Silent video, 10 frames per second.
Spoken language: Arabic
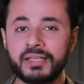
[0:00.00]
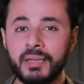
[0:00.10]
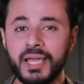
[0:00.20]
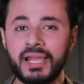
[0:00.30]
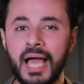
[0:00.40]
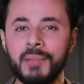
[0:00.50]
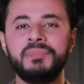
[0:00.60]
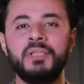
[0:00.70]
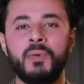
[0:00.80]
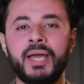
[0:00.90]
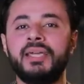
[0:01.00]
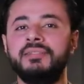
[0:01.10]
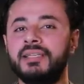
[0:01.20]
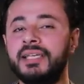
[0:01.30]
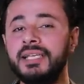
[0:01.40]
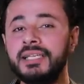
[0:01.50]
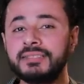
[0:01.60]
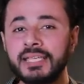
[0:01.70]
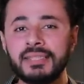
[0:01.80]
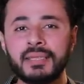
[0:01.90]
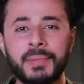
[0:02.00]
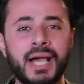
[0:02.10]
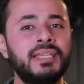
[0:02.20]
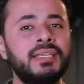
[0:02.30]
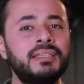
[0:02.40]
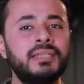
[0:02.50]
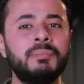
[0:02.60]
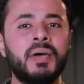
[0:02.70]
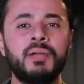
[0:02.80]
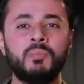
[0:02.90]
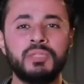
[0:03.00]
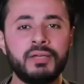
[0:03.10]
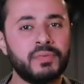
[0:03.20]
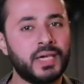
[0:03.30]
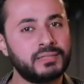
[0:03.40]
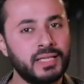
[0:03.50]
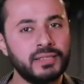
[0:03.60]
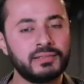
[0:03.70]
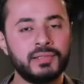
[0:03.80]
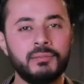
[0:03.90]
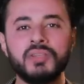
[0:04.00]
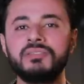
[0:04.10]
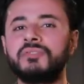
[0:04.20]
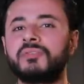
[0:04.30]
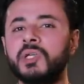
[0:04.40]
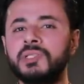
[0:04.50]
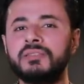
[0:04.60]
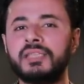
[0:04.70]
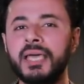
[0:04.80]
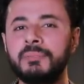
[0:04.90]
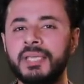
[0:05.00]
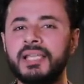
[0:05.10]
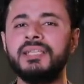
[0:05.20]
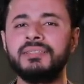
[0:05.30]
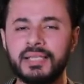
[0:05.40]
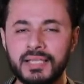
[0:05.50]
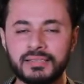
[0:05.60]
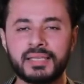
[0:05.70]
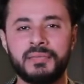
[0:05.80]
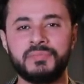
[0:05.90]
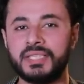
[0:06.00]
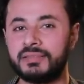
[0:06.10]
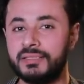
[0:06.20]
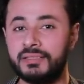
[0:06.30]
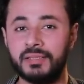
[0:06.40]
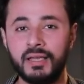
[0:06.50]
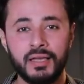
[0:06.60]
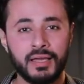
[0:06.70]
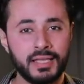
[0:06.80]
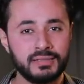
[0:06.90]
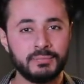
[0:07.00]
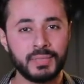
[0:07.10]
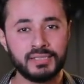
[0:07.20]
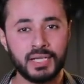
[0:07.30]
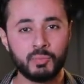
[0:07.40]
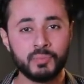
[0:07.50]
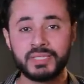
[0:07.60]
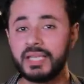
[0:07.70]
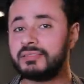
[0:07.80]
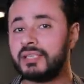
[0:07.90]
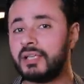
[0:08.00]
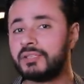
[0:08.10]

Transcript: كمال عبد الواحد اللي اتكتب عليه يبقى المدافع الثالث للمصري بخطة إيهاب جلال 3 5 2 قدم أداء ممتاز